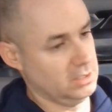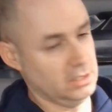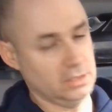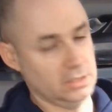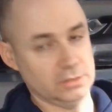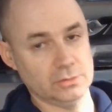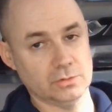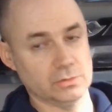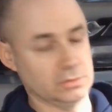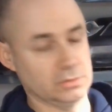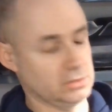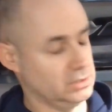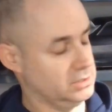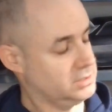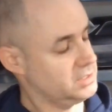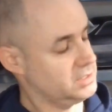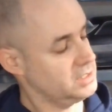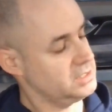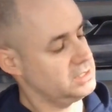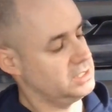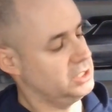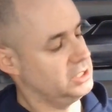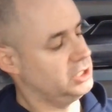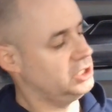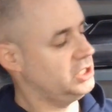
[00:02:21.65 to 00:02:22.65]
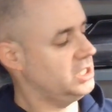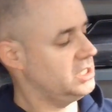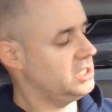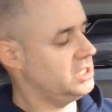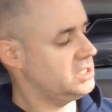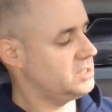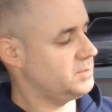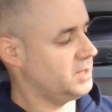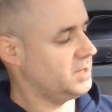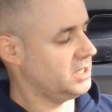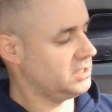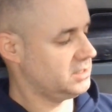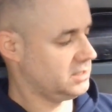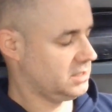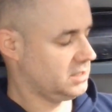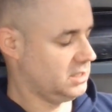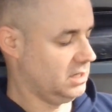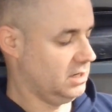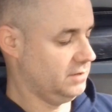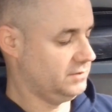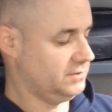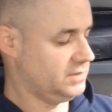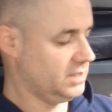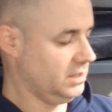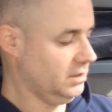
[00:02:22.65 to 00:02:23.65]
donc ça, c'est JS Parts qui
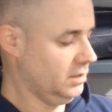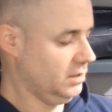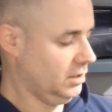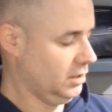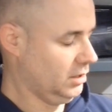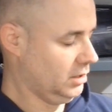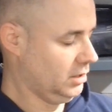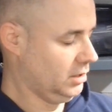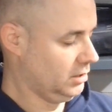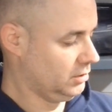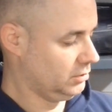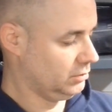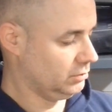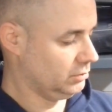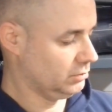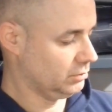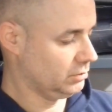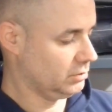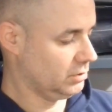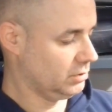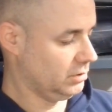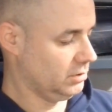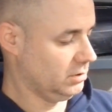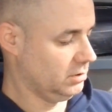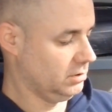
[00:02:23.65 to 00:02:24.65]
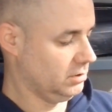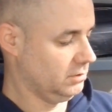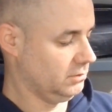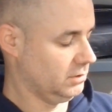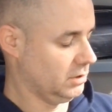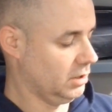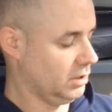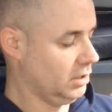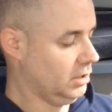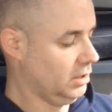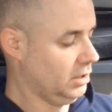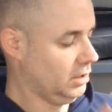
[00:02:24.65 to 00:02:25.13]
les faisait. Donc voilà.